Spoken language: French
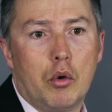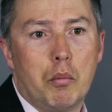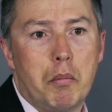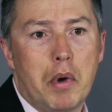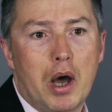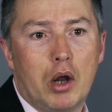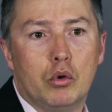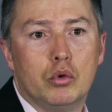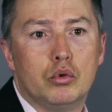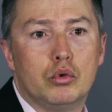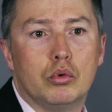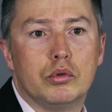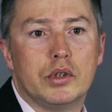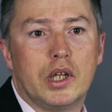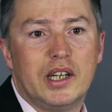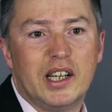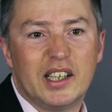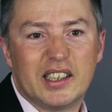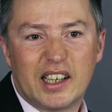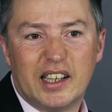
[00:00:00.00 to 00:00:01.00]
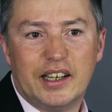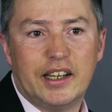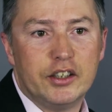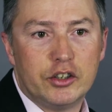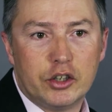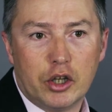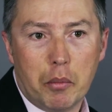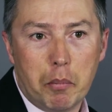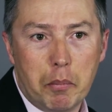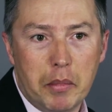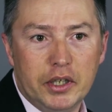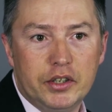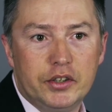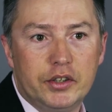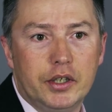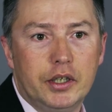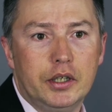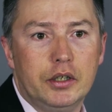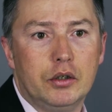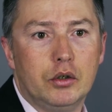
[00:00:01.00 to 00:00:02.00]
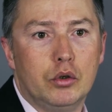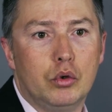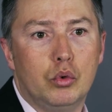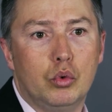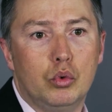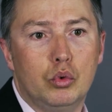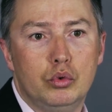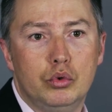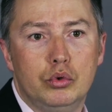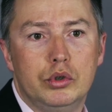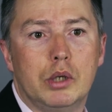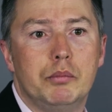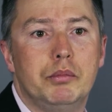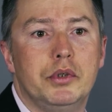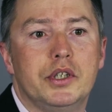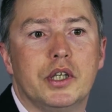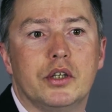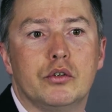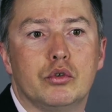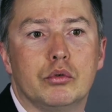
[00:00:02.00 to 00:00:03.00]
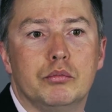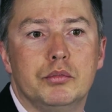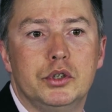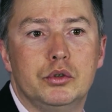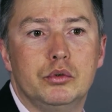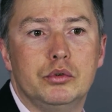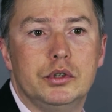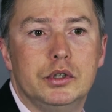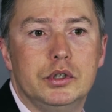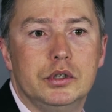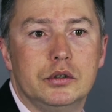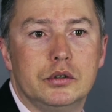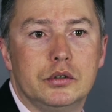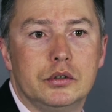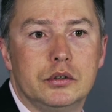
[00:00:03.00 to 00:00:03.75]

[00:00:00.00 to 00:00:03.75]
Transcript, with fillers: par le on d'un intranet métier ou d'une application B2C